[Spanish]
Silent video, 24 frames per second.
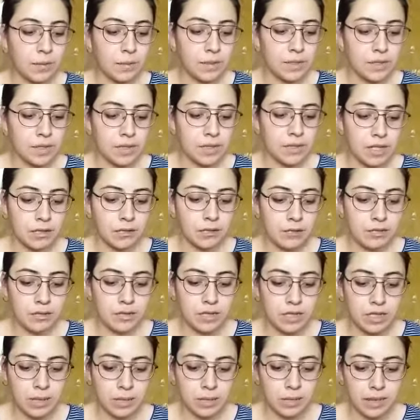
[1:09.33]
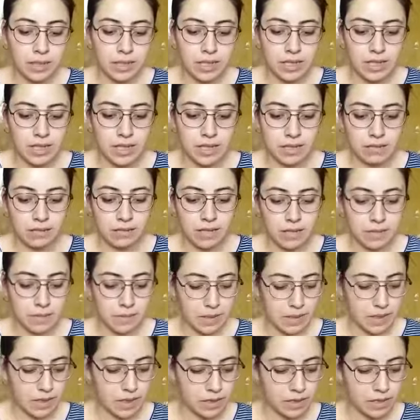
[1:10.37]
pues los adultos siempre necesitaban
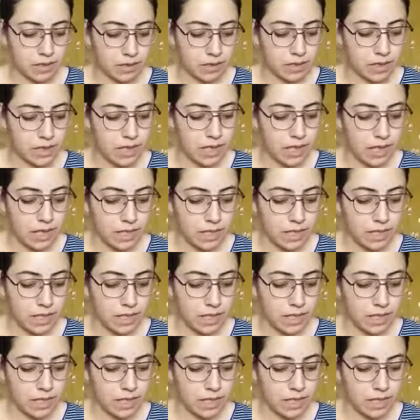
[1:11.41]
explicaciones.